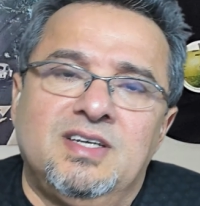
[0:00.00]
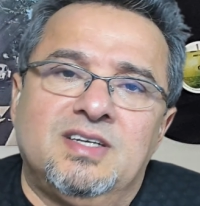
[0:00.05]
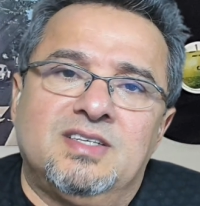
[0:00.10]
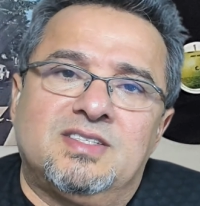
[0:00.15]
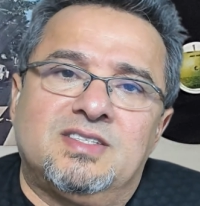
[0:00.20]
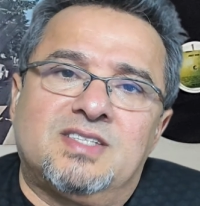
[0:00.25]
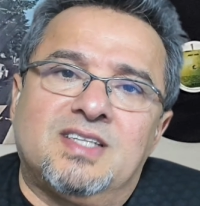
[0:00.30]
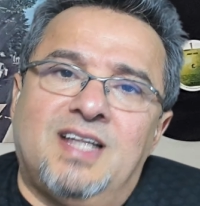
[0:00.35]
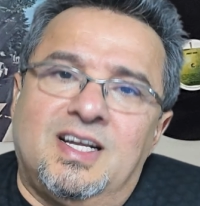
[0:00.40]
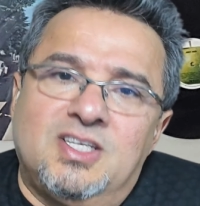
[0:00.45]

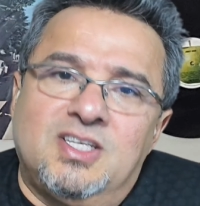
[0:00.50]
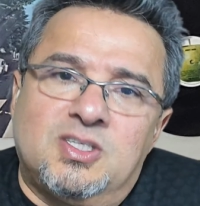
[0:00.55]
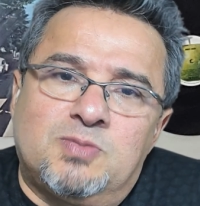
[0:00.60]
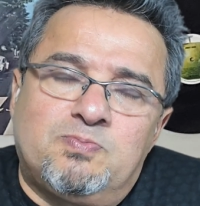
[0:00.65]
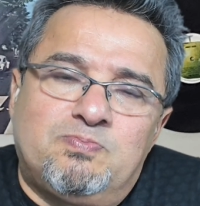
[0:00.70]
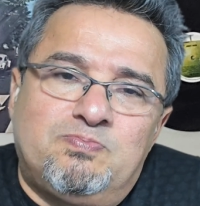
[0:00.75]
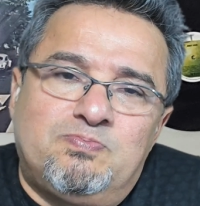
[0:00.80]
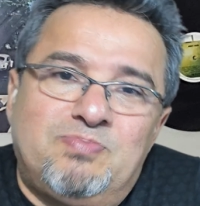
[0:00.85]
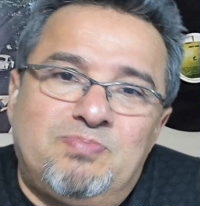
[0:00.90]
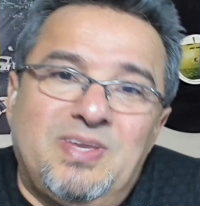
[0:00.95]
Cidades
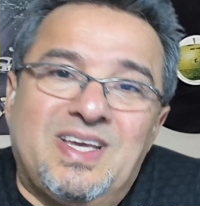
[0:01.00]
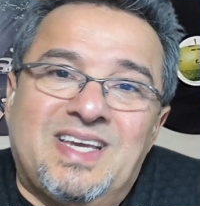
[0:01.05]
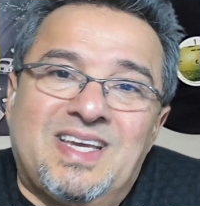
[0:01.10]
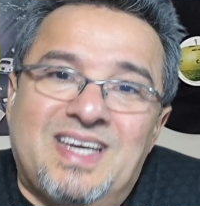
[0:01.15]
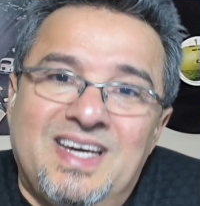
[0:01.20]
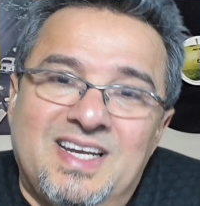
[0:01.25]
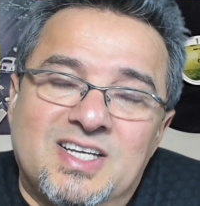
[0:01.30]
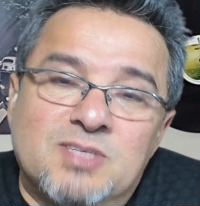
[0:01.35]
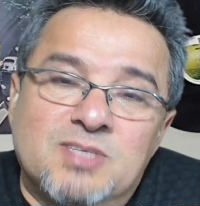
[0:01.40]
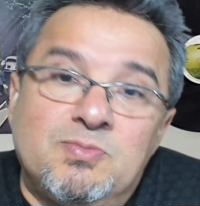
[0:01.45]

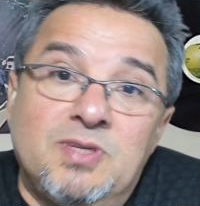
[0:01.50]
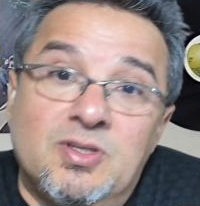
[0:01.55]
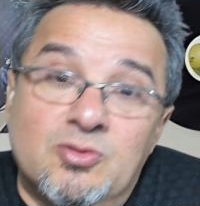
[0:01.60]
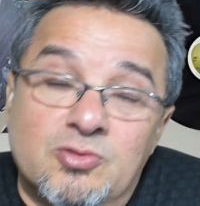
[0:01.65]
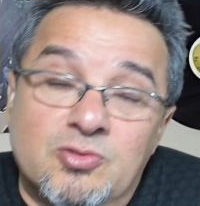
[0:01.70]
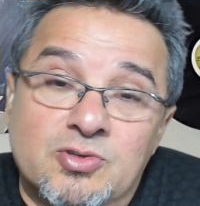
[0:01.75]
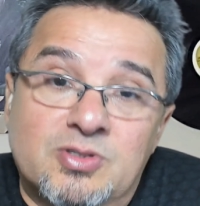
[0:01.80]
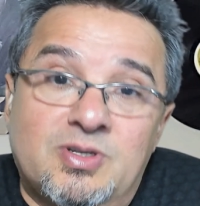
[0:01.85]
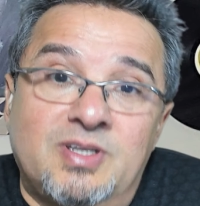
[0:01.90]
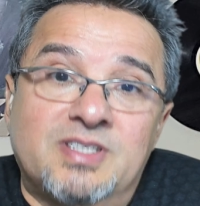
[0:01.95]
pequenas,
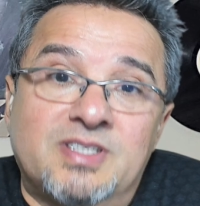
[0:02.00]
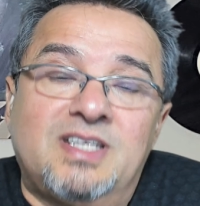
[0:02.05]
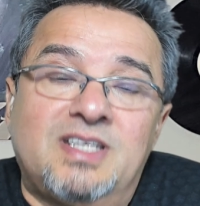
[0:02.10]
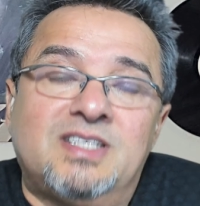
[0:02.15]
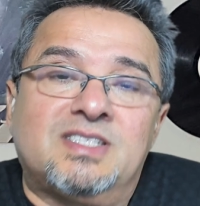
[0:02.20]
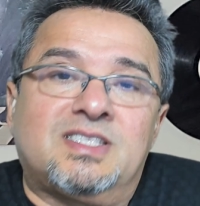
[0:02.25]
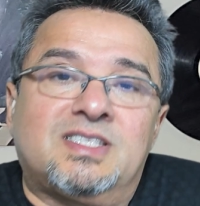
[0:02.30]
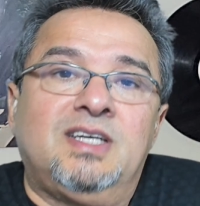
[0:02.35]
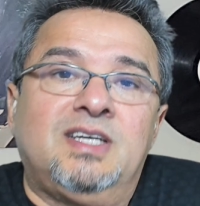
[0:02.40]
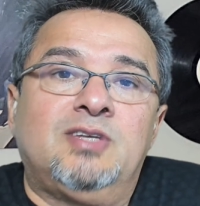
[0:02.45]
minúsculas,
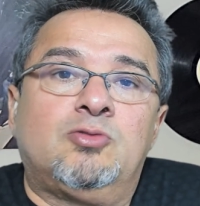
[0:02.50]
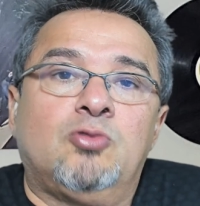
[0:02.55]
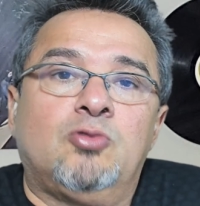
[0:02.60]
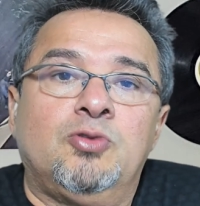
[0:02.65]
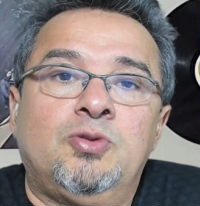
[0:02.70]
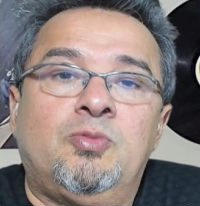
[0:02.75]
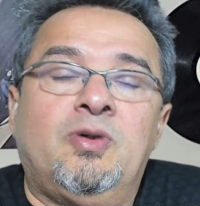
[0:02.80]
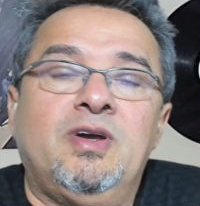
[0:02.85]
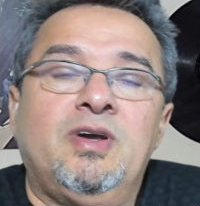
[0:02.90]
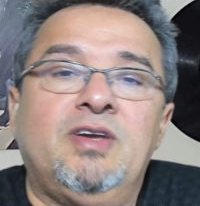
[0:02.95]
eles têm
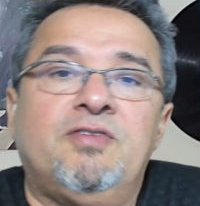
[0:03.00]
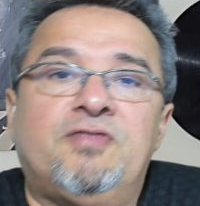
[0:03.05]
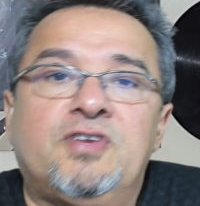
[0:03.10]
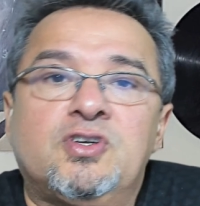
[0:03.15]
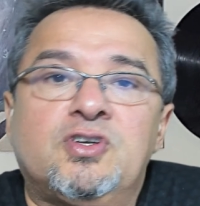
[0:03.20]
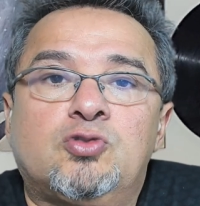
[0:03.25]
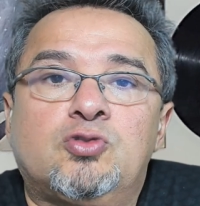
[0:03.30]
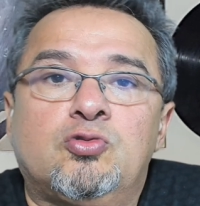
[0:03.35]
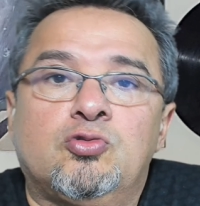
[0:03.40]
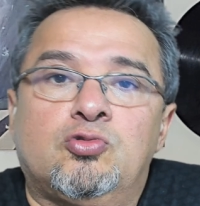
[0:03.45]
toda uma
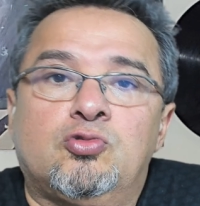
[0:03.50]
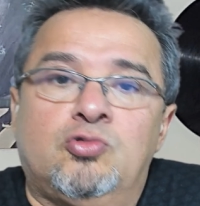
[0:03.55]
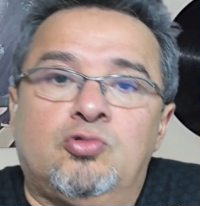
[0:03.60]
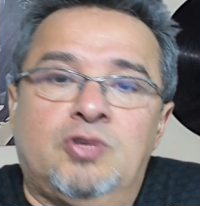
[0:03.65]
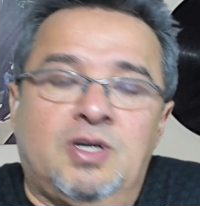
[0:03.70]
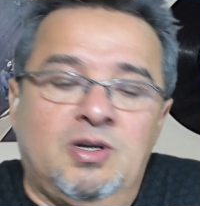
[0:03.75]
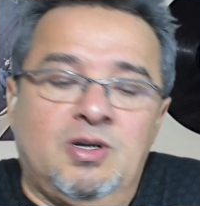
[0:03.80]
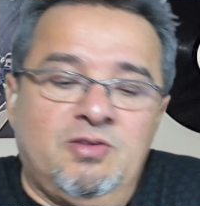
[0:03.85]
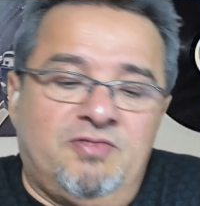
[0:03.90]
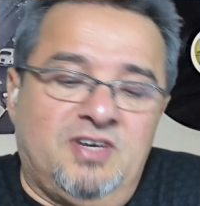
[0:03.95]

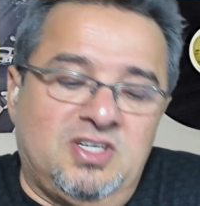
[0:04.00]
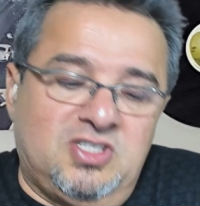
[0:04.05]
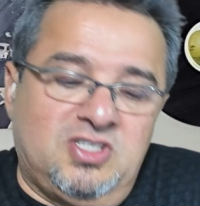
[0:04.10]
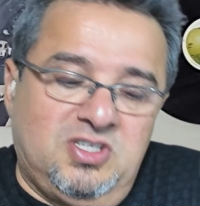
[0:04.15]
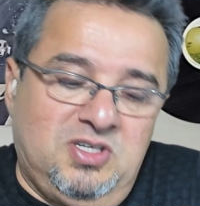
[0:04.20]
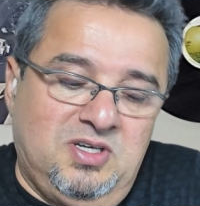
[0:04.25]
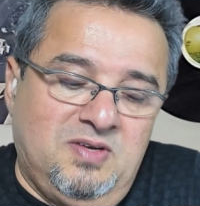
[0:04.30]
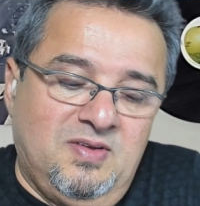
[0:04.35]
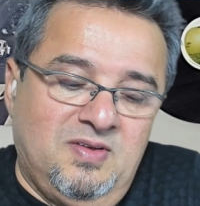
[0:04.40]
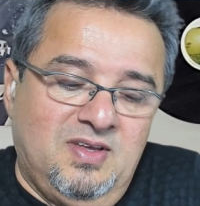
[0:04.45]
infraestrutura. Ao invés de